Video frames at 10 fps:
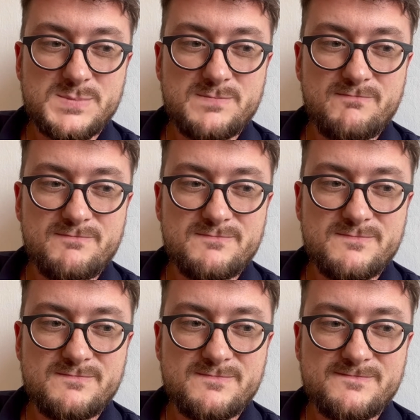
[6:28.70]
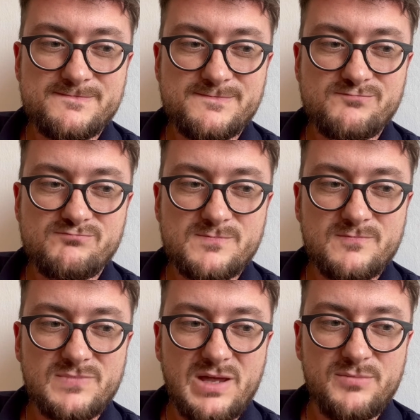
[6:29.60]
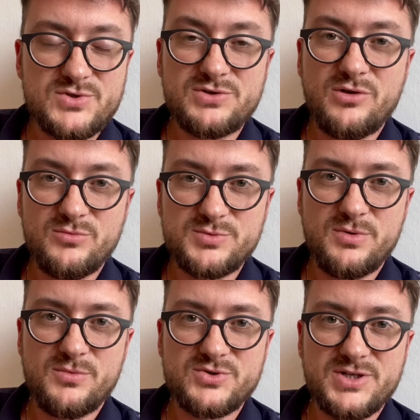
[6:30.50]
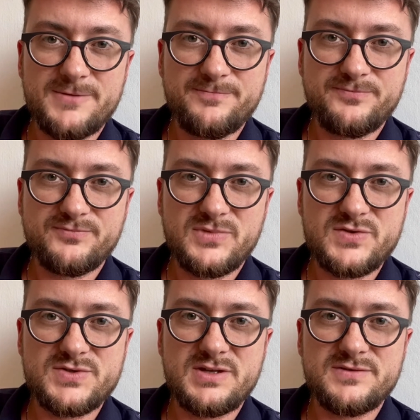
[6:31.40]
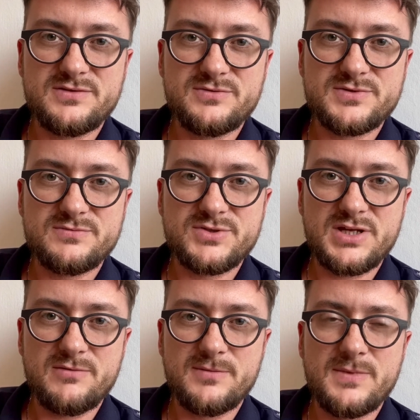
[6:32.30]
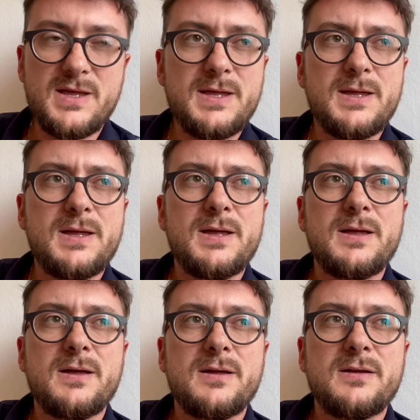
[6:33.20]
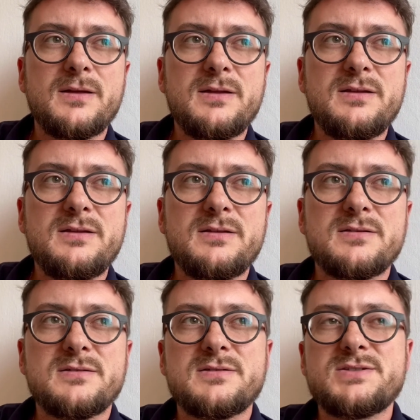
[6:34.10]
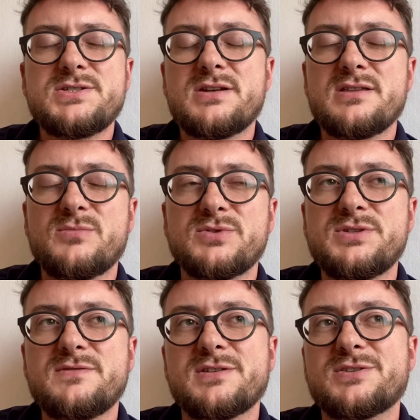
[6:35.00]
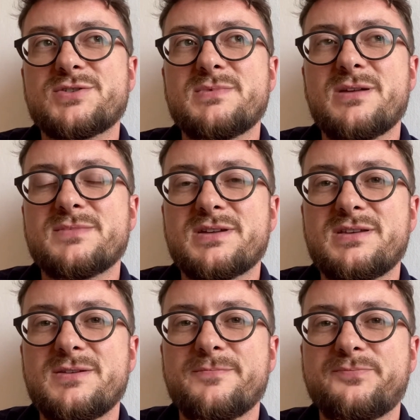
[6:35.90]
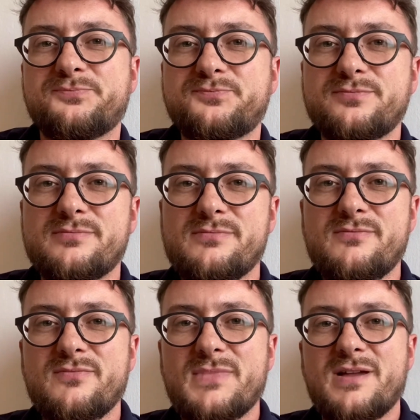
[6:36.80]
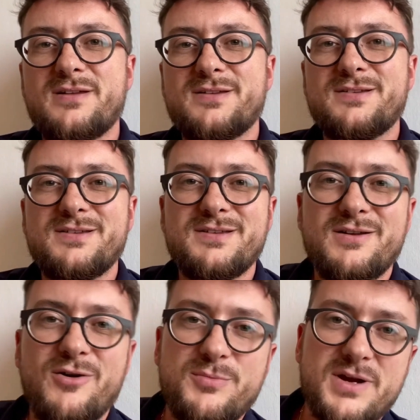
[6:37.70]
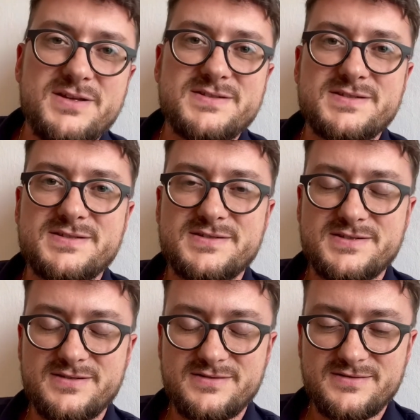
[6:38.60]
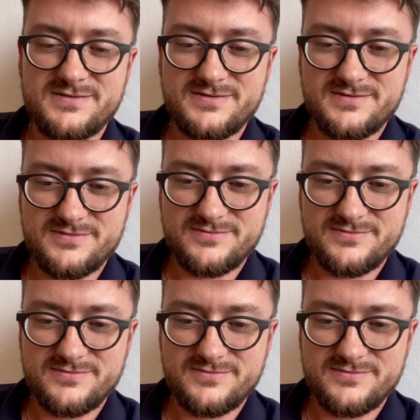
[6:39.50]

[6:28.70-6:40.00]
Mm. Może to komuś pomoże, to co ja wtedy usłyszałem. I e, dzisiaj na modlitwie też miałem taki e, obraz, e,